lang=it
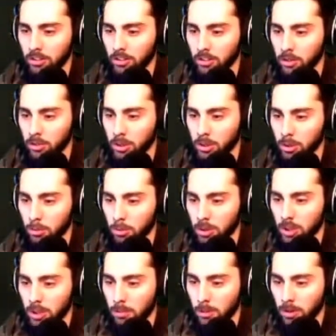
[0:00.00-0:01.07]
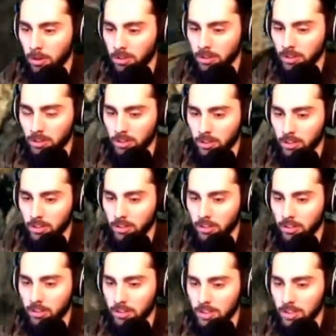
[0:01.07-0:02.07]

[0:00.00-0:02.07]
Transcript: Due topolini morti. Sei